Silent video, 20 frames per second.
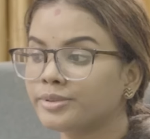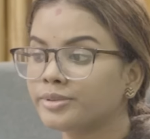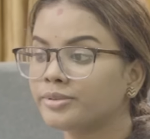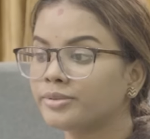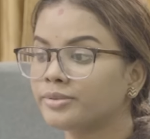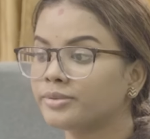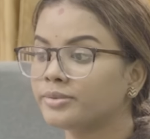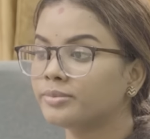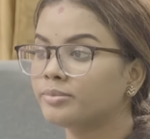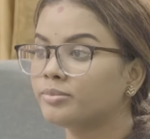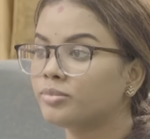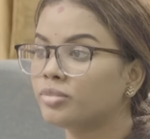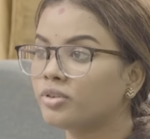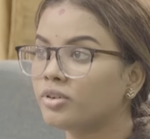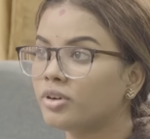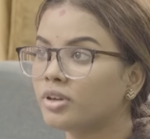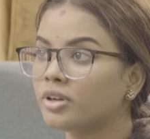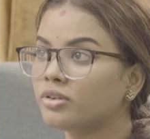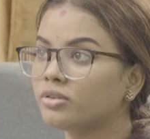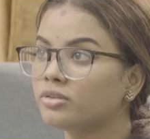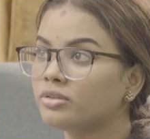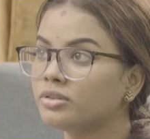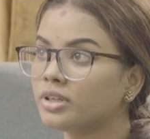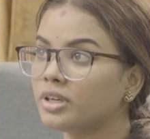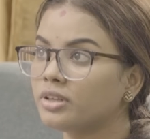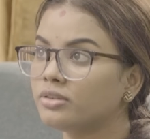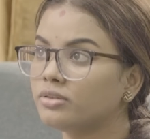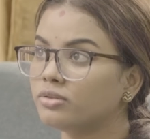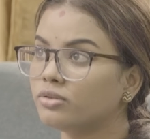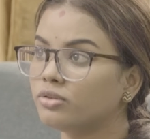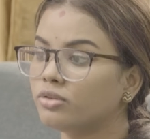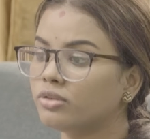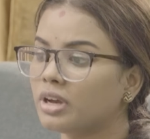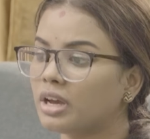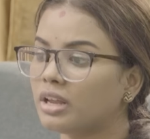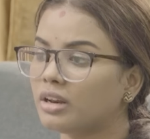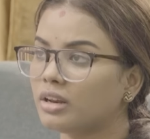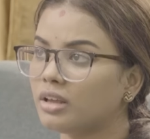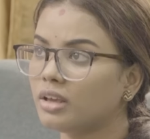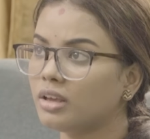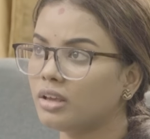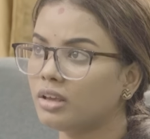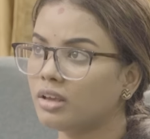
నీ అవ్వా ఏం గుస్సైతుంది పూరి